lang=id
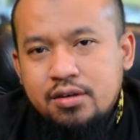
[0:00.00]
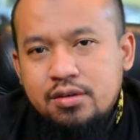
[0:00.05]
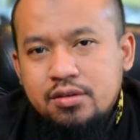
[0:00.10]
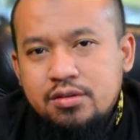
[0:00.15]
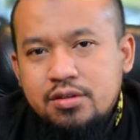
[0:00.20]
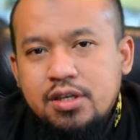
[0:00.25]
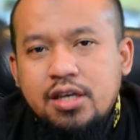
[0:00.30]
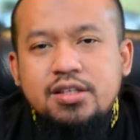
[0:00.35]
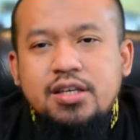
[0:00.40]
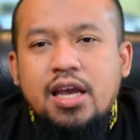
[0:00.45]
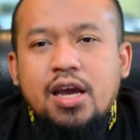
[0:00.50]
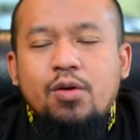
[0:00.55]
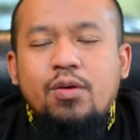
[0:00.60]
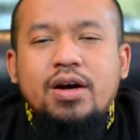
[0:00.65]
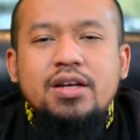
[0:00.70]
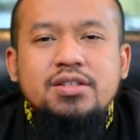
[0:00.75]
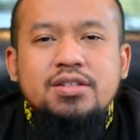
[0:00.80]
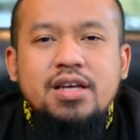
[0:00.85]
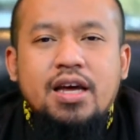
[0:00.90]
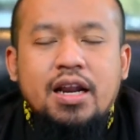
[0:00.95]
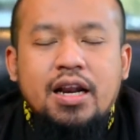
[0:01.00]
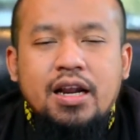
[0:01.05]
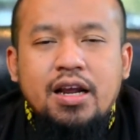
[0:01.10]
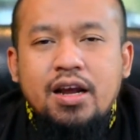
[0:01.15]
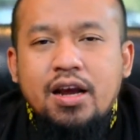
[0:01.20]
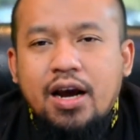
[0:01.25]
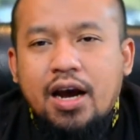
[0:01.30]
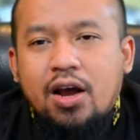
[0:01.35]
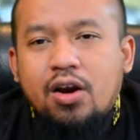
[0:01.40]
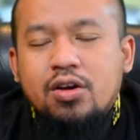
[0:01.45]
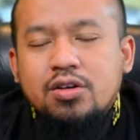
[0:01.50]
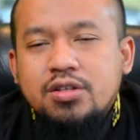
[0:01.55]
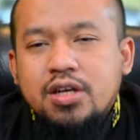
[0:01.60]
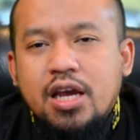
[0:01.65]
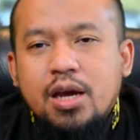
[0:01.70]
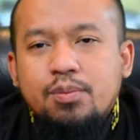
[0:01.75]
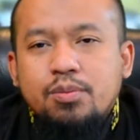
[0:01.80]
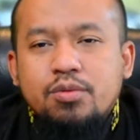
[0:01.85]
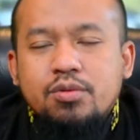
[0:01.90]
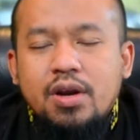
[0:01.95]
ya saya wajar kalau
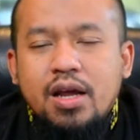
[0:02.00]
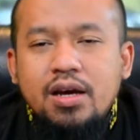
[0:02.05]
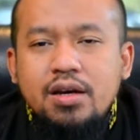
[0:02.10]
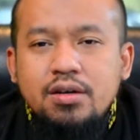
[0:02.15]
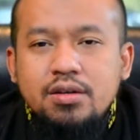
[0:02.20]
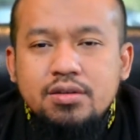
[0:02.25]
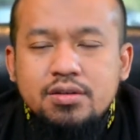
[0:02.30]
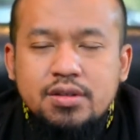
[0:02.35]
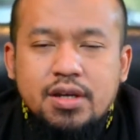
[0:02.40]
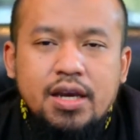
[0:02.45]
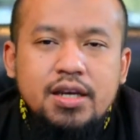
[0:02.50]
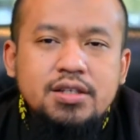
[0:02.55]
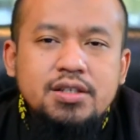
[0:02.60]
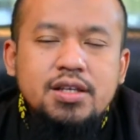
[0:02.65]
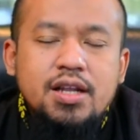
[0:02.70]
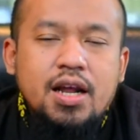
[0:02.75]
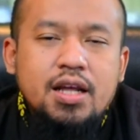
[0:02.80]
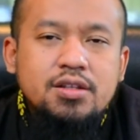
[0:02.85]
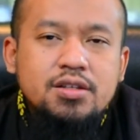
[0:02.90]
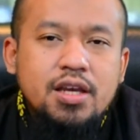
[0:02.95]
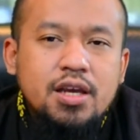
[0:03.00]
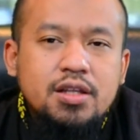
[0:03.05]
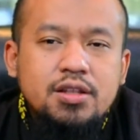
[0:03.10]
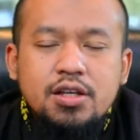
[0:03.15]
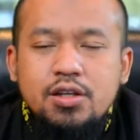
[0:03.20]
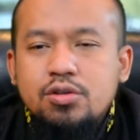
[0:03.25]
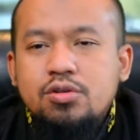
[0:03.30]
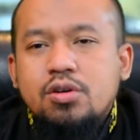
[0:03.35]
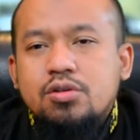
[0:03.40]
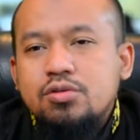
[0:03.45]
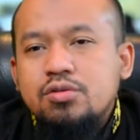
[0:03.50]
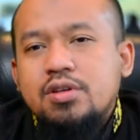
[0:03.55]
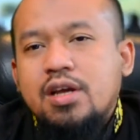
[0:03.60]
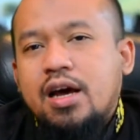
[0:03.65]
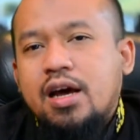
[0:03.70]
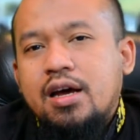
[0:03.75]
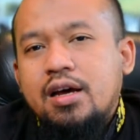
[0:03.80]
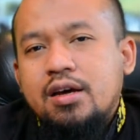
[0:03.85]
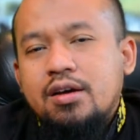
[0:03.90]
saya pulang saya istirahat saya tidur sudah